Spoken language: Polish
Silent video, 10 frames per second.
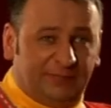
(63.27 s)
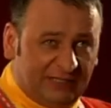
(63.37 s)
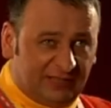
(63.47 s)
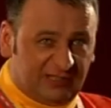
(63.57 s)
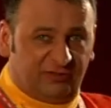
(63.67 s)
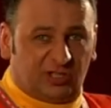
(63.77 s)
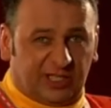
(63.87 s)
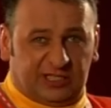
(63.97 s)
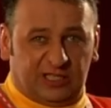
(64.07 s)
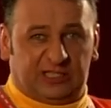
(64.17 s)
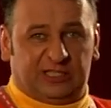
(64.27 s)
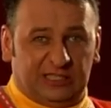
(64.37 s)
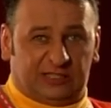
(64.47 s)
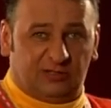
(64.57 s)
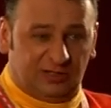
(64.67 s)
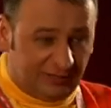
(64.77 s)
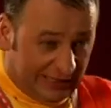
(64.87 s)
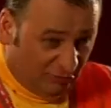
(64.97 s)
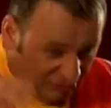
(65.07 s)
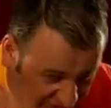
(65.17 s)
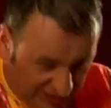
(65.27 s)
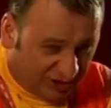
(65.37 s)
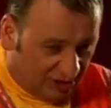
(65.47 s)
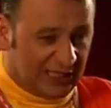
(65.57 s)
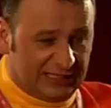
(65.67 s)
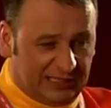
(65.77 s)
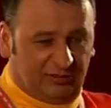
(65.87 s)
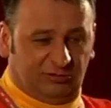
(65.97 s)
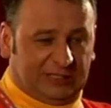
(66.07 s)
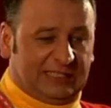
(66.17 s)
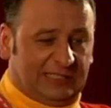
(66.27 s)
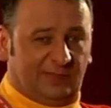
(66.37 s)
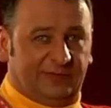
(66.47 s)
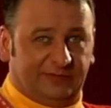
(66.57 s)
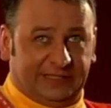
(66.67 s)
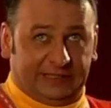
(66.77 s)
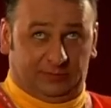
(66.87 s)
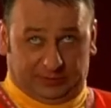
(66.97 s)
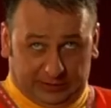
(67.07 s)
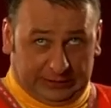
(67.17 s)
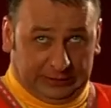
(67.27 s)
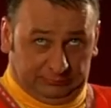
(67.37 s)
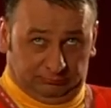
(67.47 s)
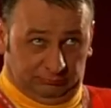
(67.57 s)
Pierwsza zwrotka się jeszcze nie skończyła i już wszystko każdy kurczak zrobił, nie? I one takie...